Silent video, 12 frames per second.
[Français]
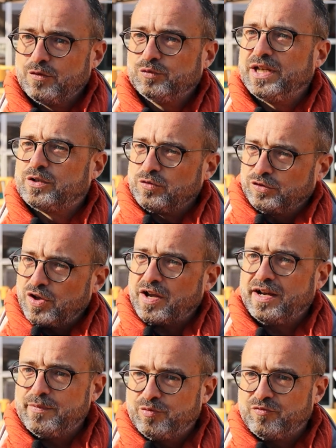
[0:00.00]
où des
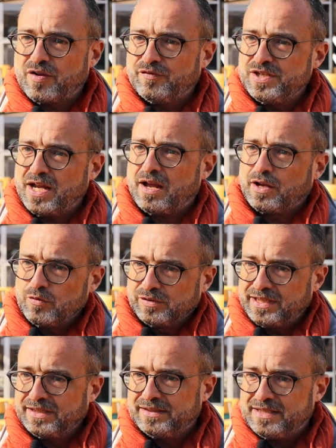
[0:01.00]
conteurs allaient pouvoir venir
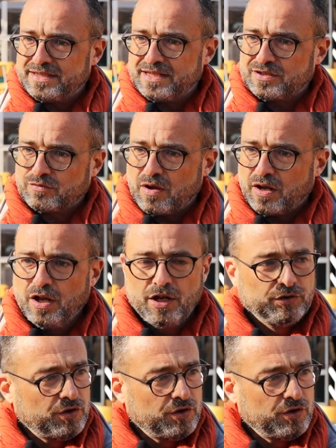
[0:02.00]
raconter des histoires.